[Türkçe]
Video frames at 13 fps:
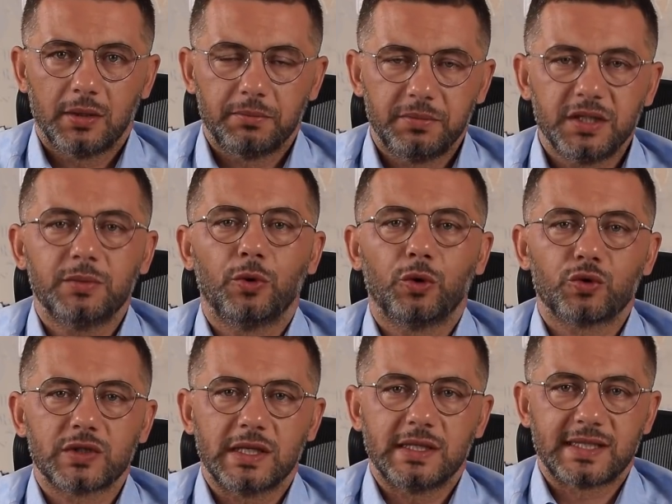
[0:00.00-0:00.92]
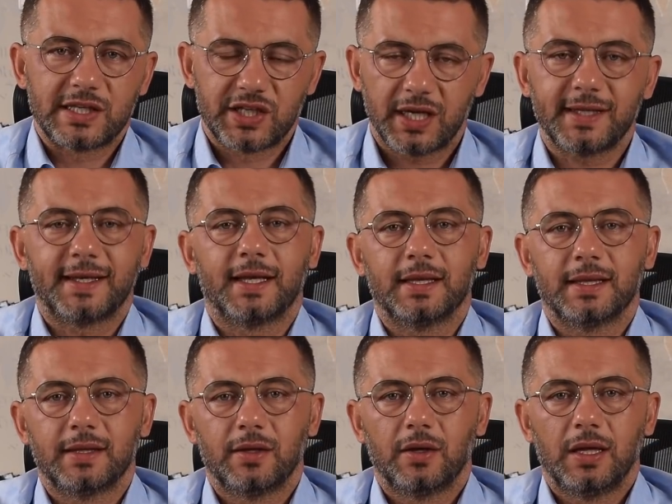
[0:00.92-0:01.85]
bir borsayı seçerken
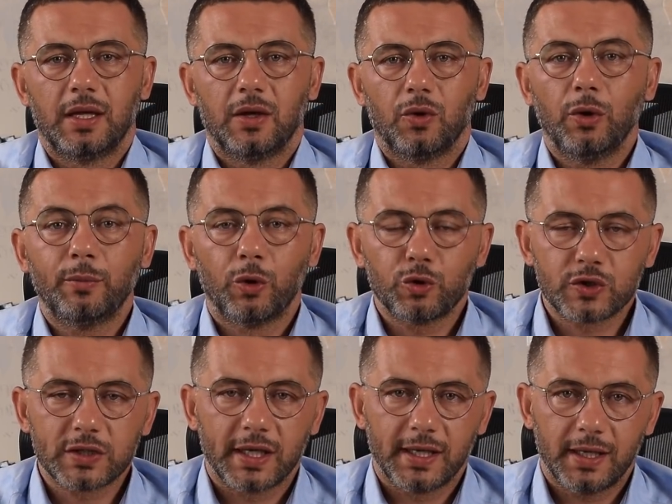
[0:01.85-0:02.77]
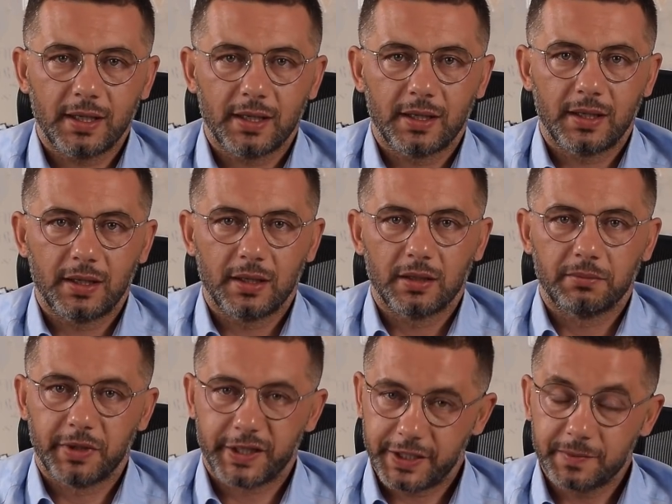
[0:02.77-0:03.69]
o borsaya
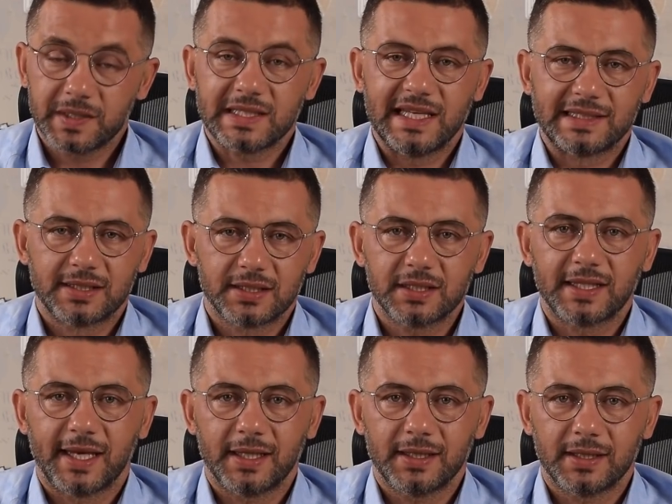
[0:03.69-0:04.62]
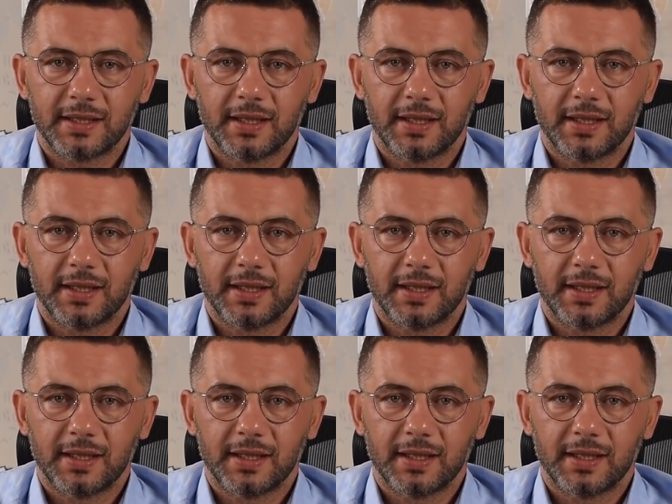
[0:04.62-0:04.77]
paramızı yatırırken